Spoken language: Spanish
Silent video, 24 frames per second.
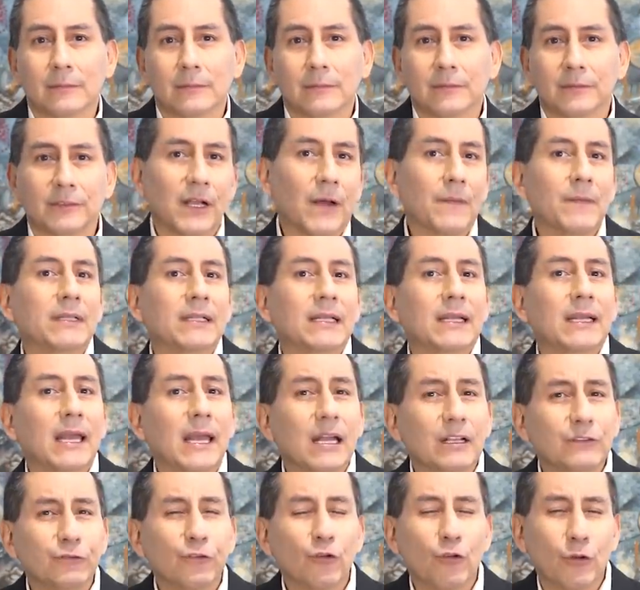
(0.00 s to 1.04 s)
saber
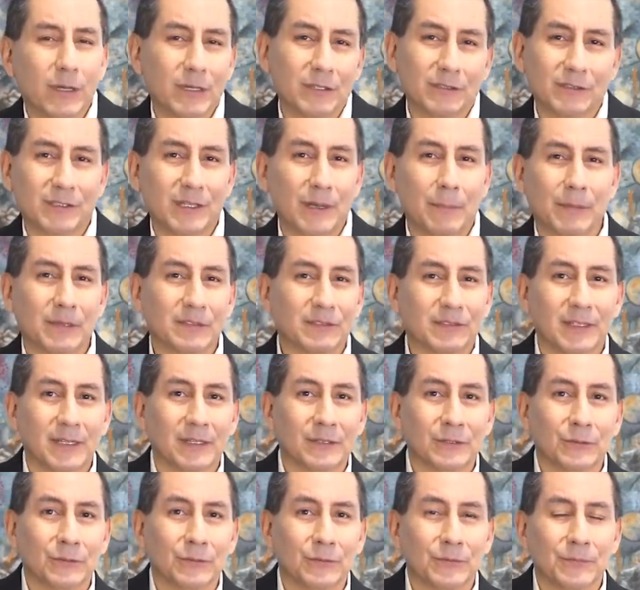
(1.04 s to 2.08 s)
qué es lo que está
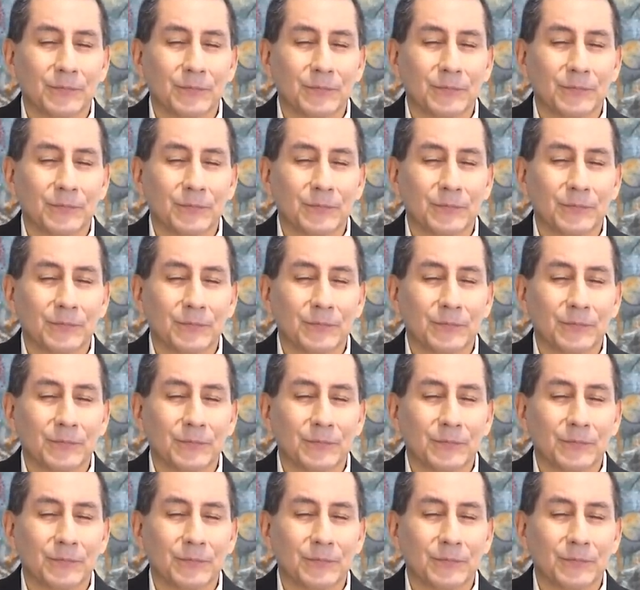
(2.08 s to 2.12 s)
pasando.